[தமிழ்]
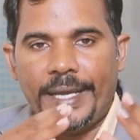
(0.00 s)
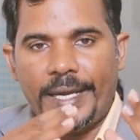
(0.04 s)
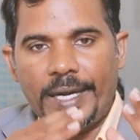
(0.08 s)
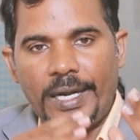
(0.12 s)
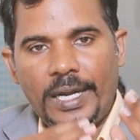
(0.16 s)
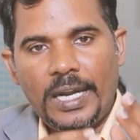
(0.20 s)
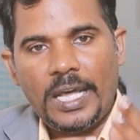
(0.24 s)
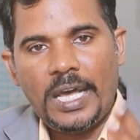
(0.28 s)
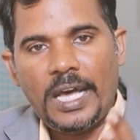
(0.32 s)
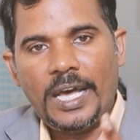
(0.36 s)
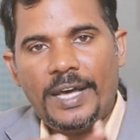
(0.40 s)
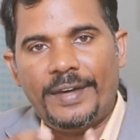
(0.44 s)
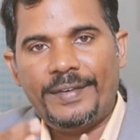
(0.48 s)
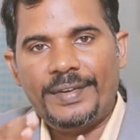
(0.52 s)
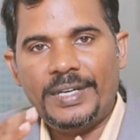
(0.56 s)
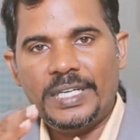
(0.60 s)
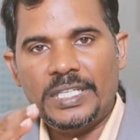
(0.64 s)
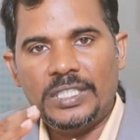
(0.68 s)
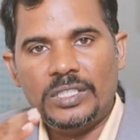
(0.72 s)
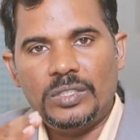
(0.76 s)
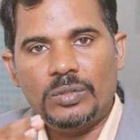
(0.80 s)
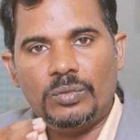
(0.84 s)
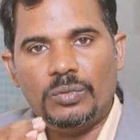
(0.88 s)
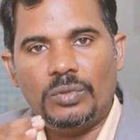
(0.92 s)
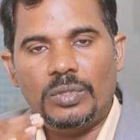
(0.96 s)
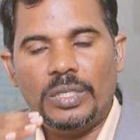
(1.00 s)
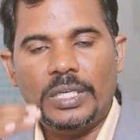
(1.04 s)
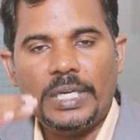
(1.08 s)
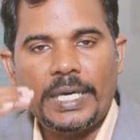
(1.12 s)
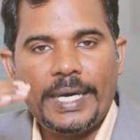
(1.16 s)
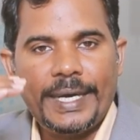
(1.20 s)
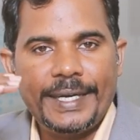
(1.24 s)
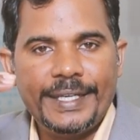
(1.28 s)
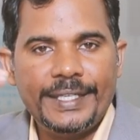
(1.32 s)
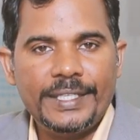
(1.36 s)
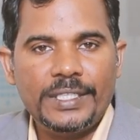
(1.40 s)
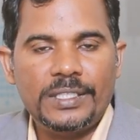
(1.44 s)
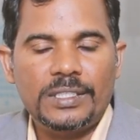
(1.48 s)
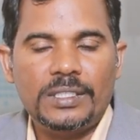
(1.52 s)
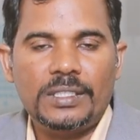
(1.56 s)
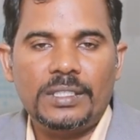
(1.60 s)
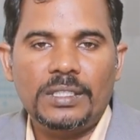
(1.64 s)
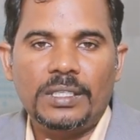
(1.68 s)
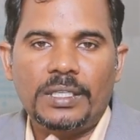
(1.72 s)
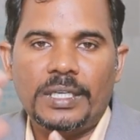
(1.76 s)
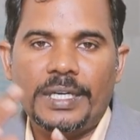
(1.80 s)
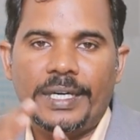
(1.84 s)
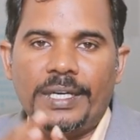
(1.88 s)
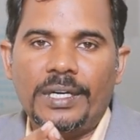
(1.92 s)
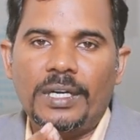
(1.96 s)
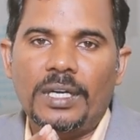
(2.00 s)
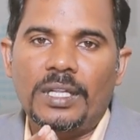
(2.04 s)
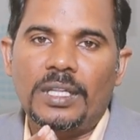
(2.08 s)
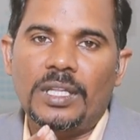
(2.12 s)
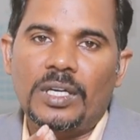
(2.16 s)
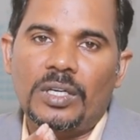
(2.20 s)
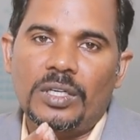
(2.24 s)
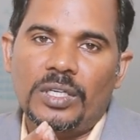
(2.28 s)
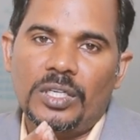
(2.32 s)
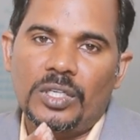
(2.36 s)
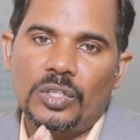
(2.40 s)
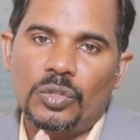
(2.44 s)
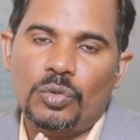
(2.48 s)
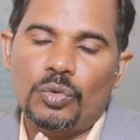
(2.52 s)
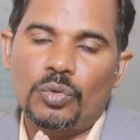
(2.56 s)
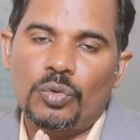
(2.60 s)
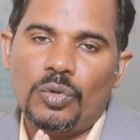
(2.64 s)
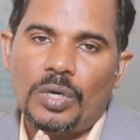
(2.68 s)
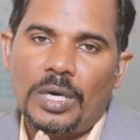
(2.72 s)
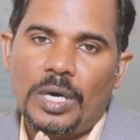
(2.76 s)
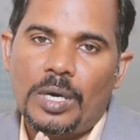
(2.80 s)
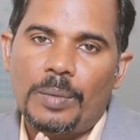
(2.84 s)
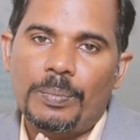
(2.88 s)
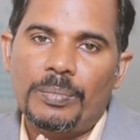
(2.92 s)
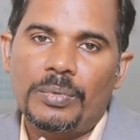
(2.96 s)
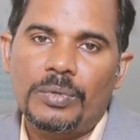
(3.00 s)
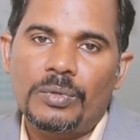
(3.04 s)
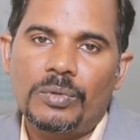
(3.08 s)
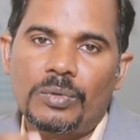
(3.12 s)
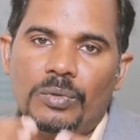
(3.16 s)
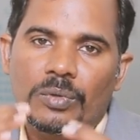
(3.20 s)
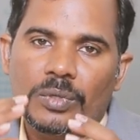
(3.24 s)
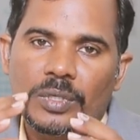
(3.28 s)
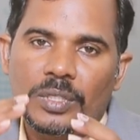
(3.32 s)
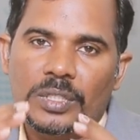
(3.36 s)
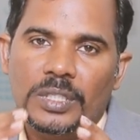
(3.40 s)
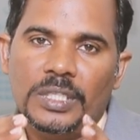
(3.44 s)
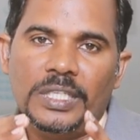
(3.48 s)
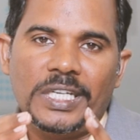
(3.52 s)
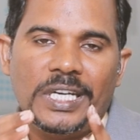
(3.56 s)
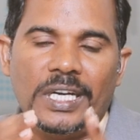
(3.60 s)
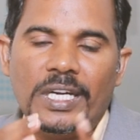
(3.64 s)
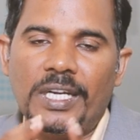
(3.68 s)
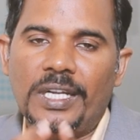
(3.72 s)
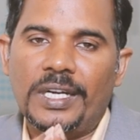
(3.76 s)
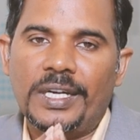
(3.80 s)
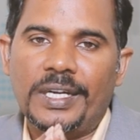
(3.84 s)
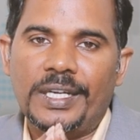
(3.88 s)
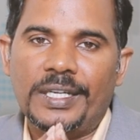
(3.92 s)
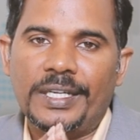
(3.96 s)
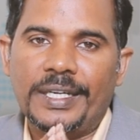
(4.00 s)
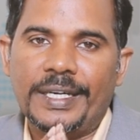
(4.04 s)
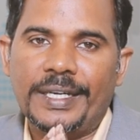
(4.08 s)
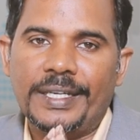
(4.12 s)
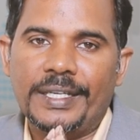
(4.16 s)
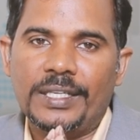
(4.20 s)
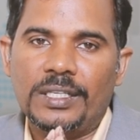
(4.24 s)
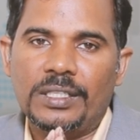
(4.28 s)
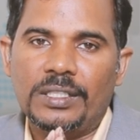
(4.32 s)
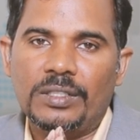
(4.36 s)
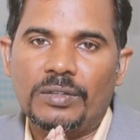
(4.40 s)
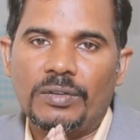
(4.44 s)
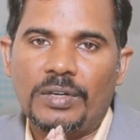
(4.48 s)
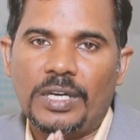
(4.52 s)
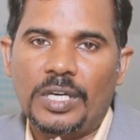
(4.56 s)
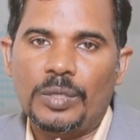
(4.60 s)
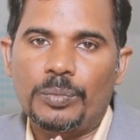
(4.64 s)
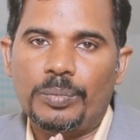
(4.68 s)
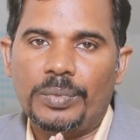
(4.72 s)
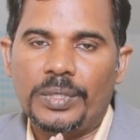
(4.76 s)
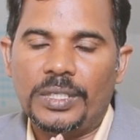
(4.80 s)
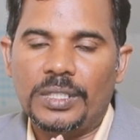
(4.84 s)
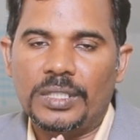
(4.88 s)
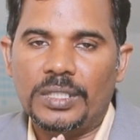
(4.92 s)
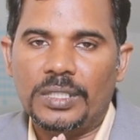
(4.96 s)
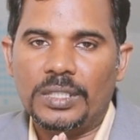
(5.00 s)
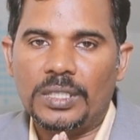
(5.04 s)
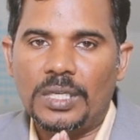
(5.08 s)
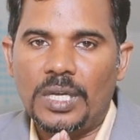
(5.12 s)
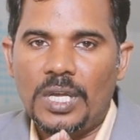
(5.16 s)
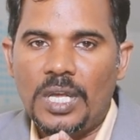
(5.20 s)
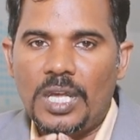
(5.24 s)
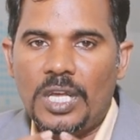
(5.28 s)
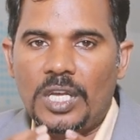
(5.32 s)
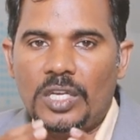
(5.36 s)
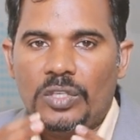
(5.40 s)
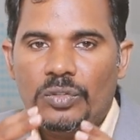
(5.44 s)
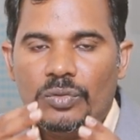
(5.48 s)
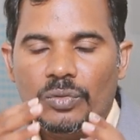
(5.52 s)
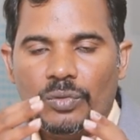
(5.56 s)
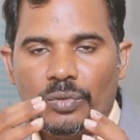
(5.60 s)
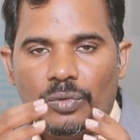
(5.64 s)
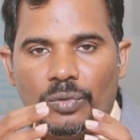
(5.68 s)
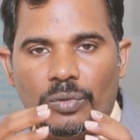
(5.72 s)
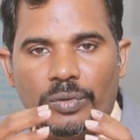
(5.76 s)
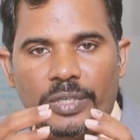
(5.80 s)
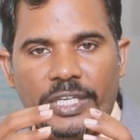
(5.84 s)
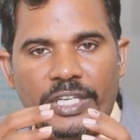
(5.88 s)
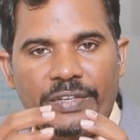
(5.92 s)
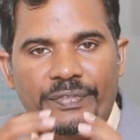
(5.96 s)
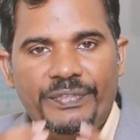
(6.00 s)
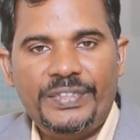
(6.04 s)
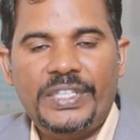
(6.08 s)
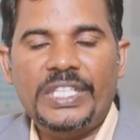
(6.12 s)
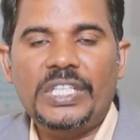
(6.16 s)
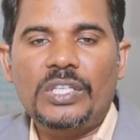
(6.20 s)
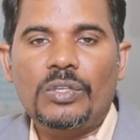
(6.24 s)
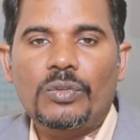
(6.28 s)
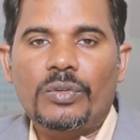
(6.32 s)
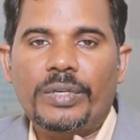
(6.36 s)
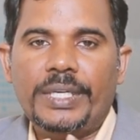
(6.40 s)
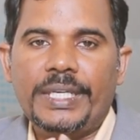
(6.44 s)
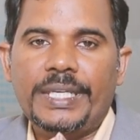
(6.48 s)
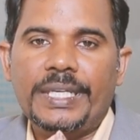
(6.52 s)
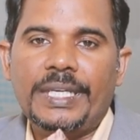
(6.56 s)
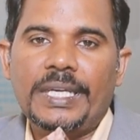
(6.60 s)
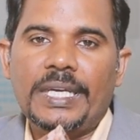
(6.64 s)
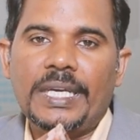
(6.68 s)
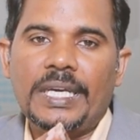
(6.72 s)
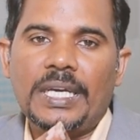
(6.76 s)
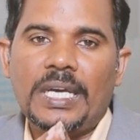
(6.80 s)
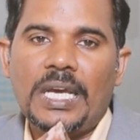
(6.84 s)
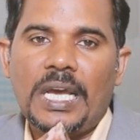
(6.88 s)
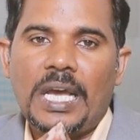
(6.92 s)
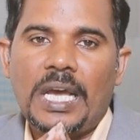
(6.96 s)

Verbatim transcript: எல்லா ஆவரேஜும் உங்களுக்கு ஹையஸ்ட் ரேட்டில் தான் இருக்கும் அப்போது உங்களுக்கு நல்ல ரிட்டர்ன் கிடைக்கிறது வாய்ப்பு இருக்குது ஸோ நிஃப்டியோடைய